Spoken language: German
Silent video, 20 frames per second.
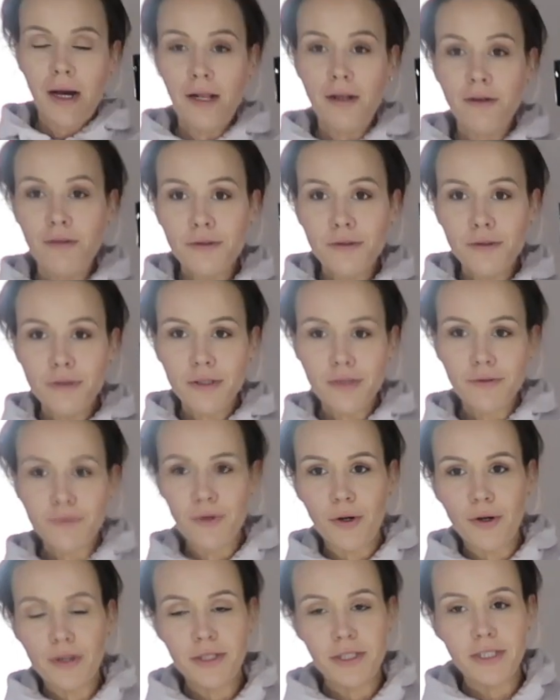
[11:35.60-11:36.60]
Hallöchen,
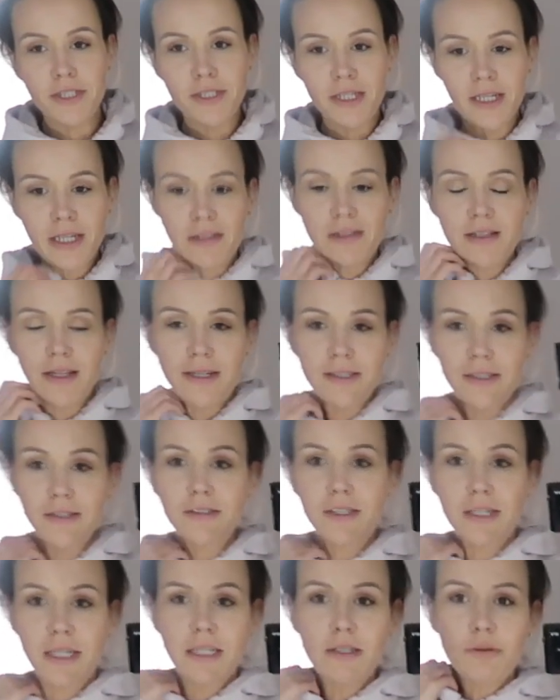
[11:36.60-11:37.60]
Freunde. Ich gehe jetzt gleich
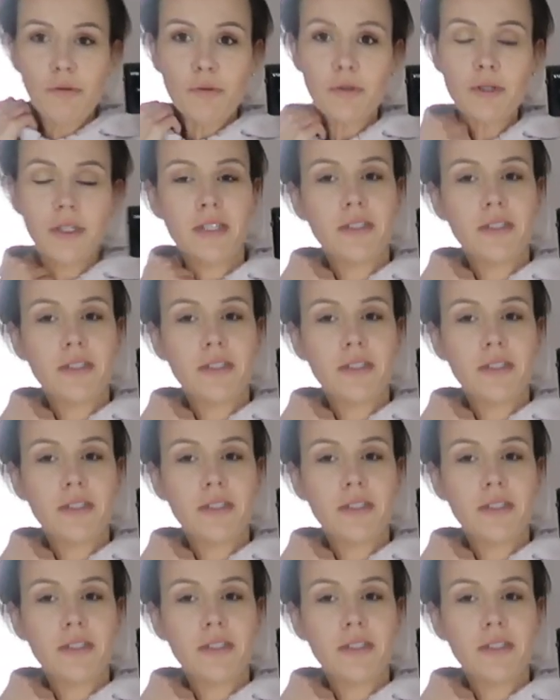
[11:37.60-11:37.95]
ins Kino,